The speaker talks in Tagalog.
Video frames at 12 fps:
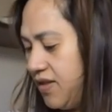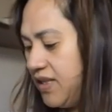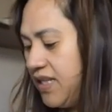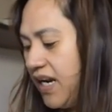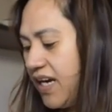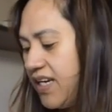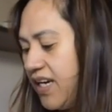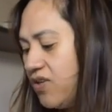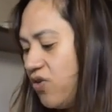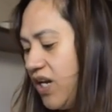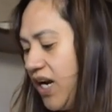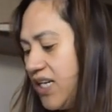nilagyan
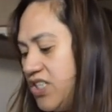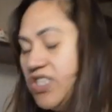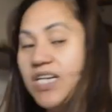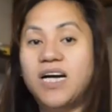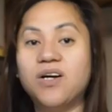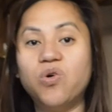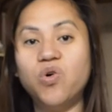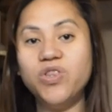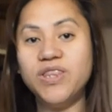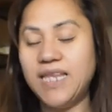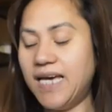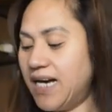ko na lang siya ng
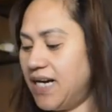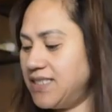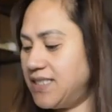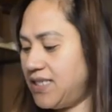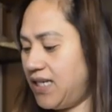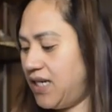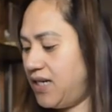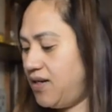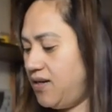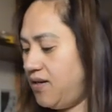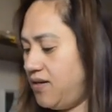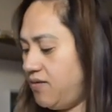konting
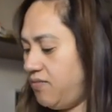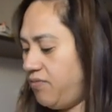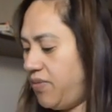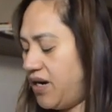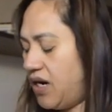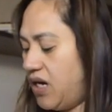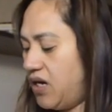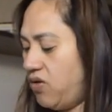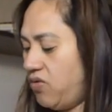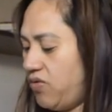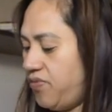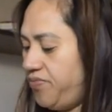asin para ano